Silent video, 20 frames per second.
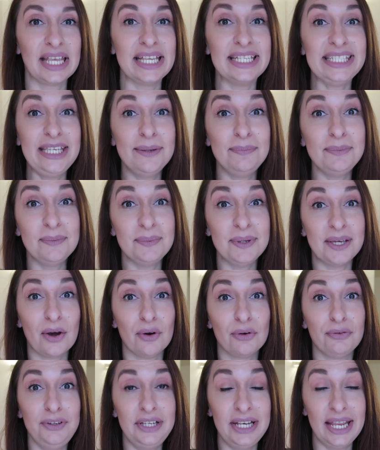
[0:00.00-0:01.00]
Es gibt nämlich
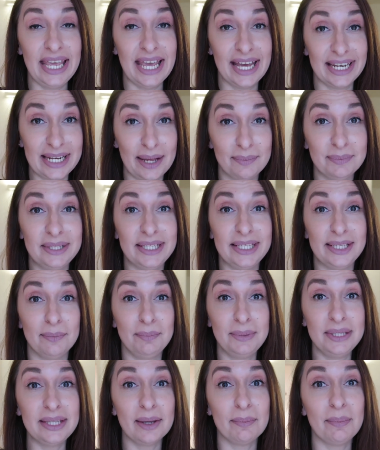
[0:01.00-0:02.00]
auch viele ehrenamtliche
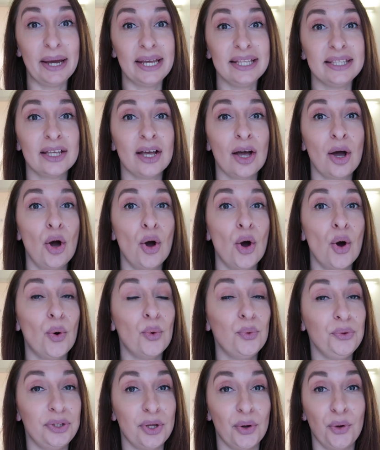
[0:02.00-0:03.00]
Mitarbeiter
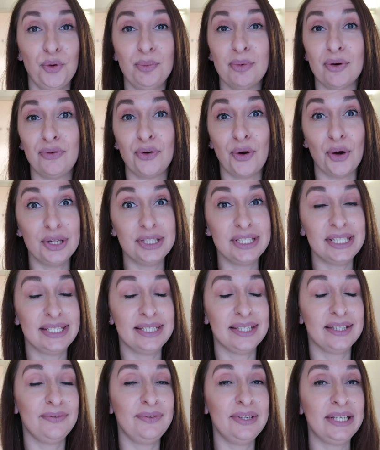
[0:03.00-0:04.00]
und darüber freuen sie
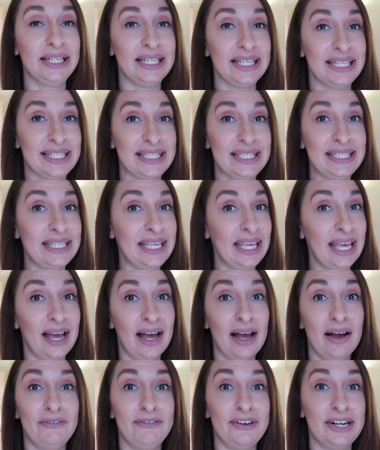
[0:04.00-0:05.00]
sich wirklich
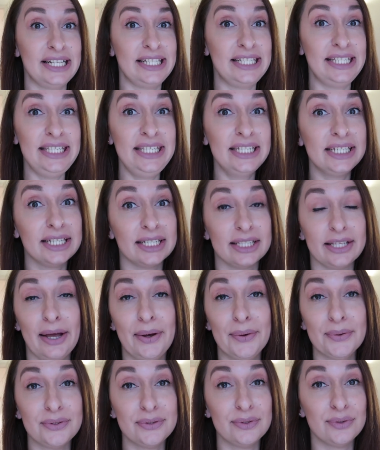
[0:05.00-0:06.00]
sehr, falls ihr da
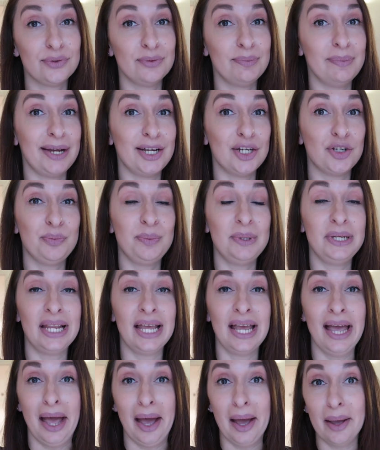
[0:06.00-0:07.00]
draußen zum
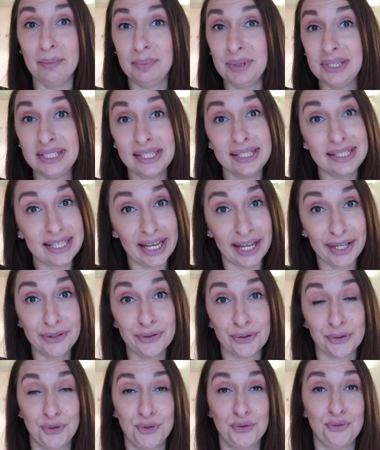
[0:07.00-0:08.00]
Beispiel ein bisschen
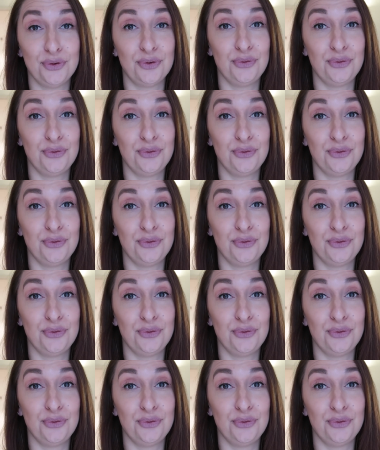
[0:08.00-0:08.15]
Zeit noch zur